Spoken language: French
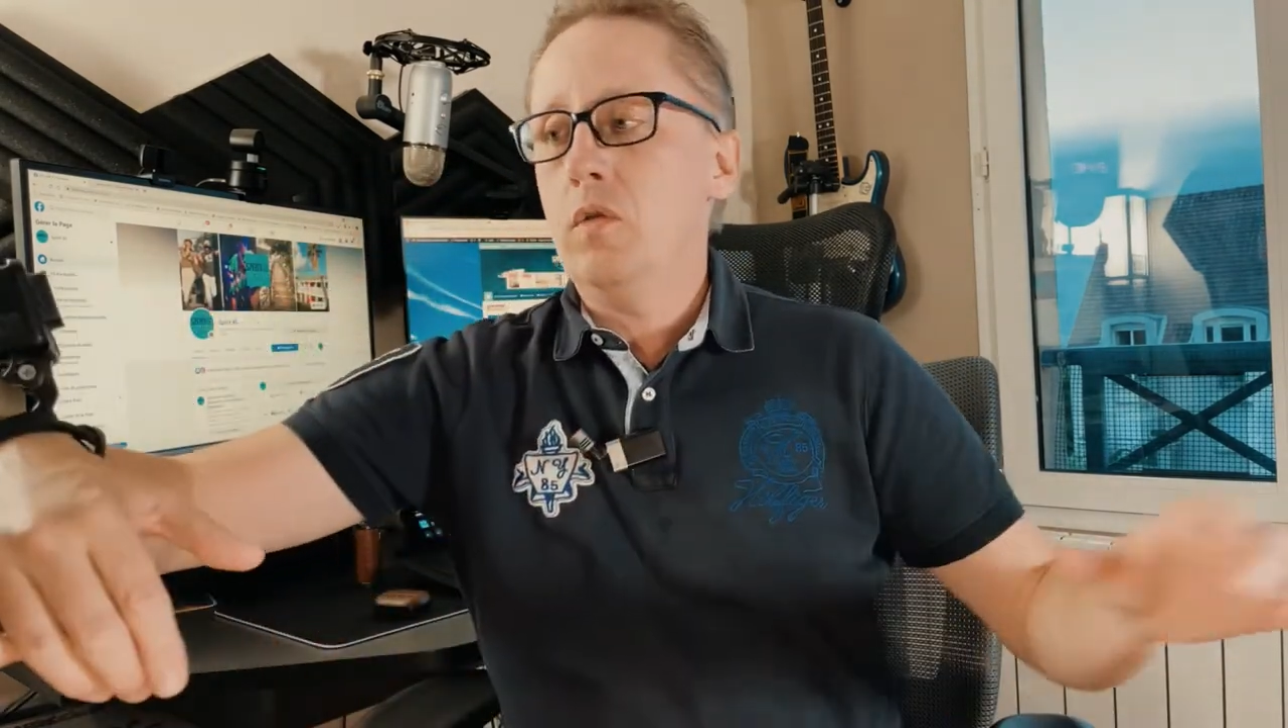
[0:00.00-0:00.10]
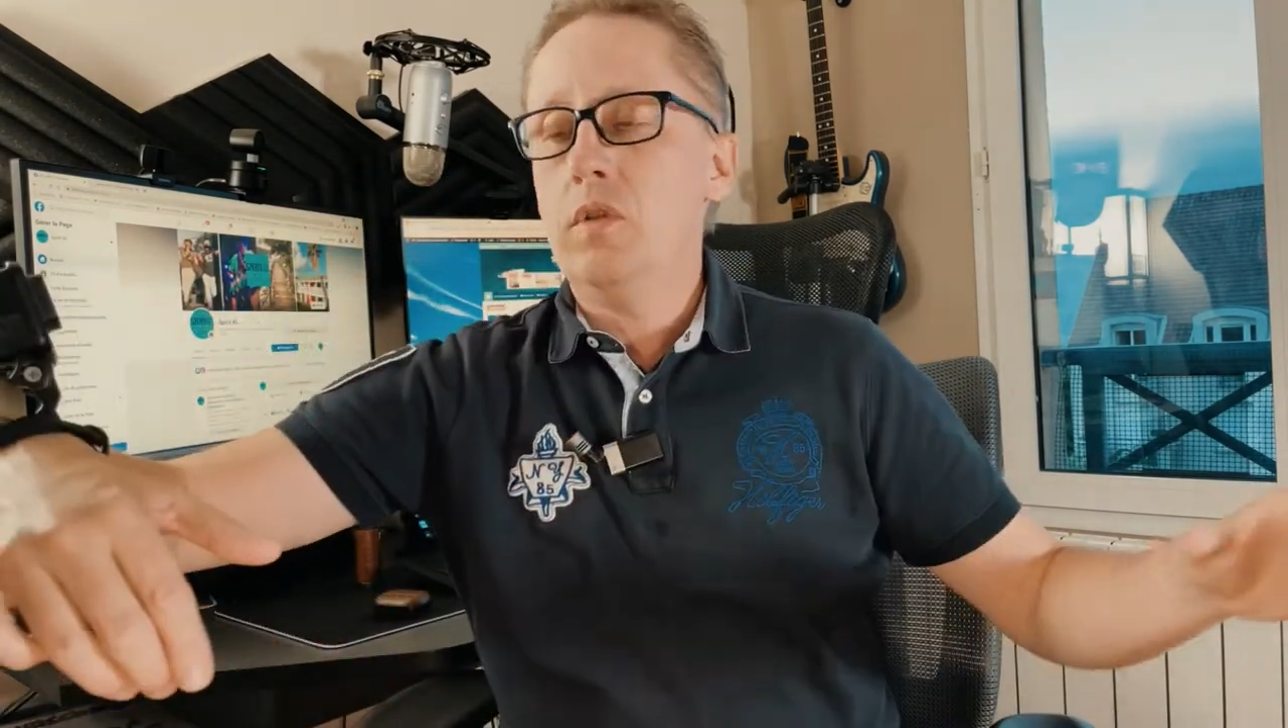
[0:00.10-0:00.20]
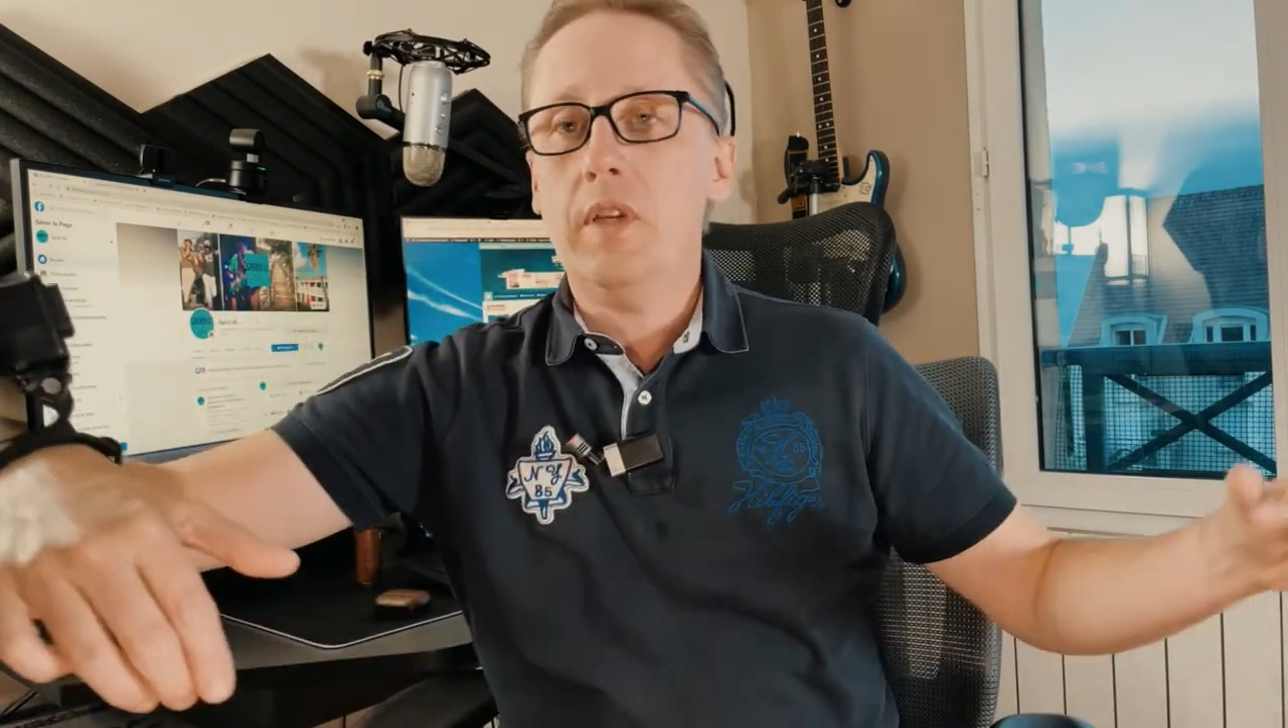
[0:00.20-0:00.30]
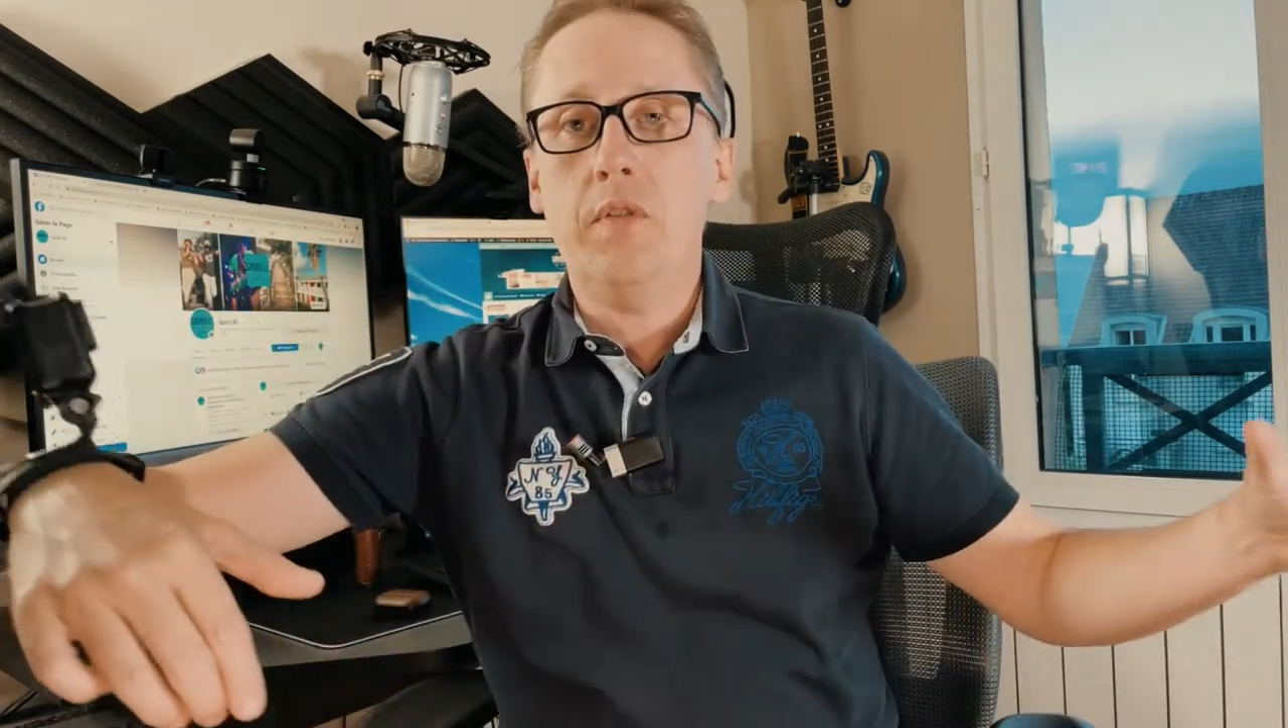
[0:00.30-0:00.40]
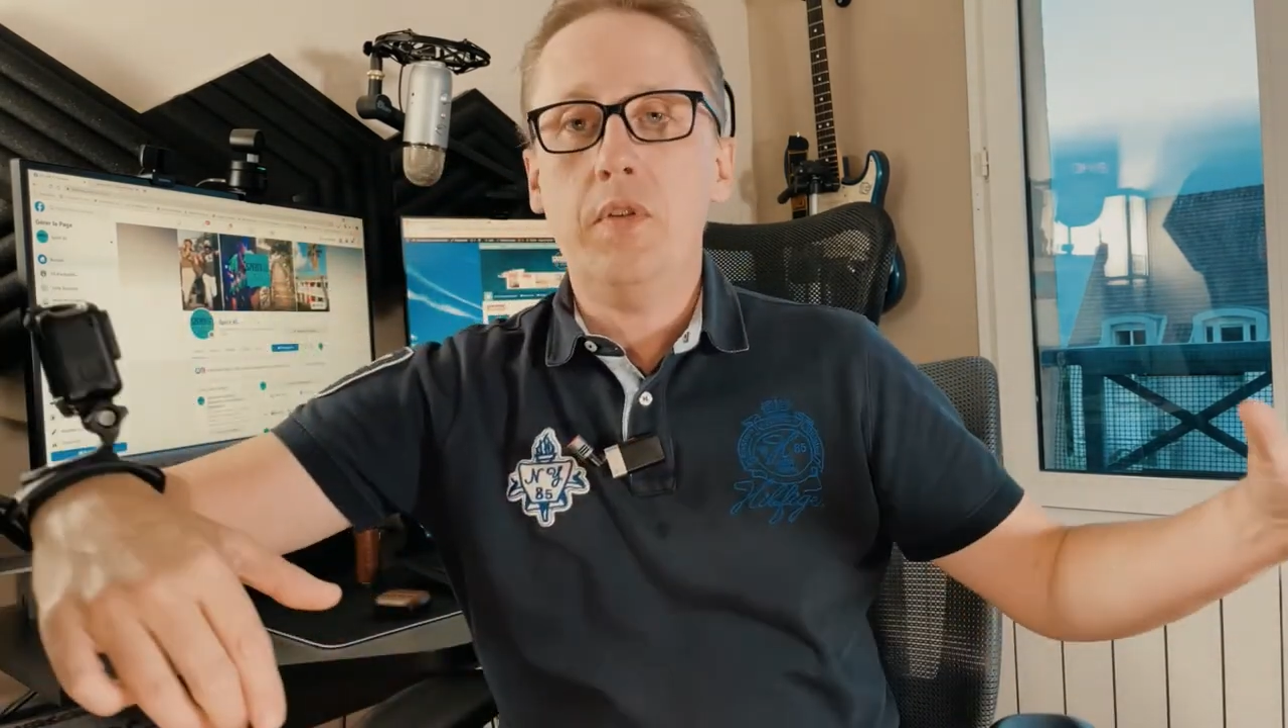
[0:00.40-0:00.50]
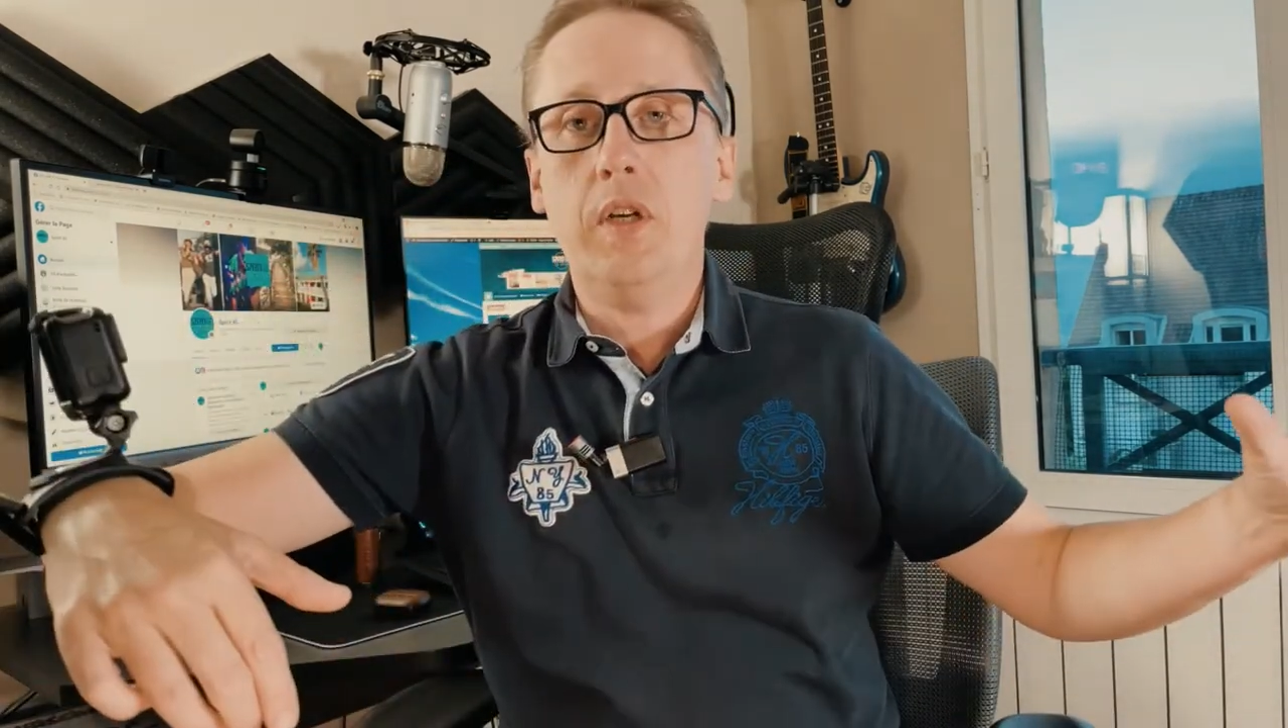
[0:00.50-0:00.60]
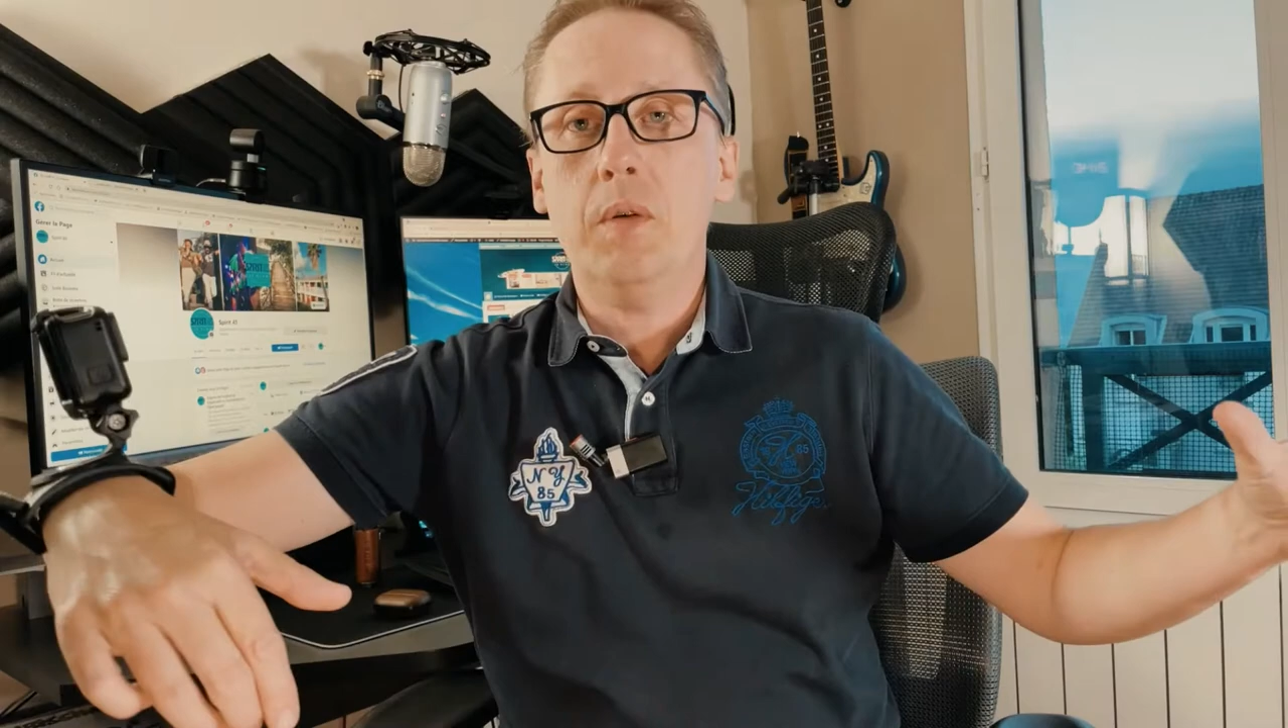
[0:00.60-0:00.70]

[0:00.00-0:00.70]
une selfie